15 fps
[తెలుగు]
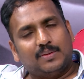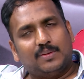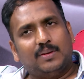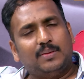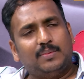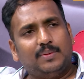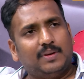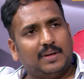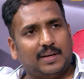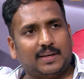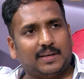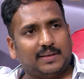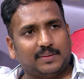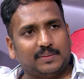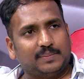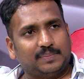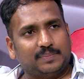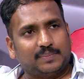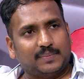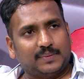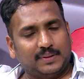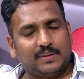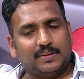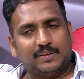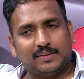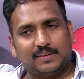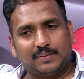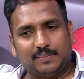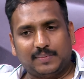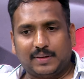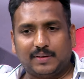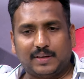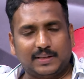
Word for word: కోల్పోవాలా నేను మనం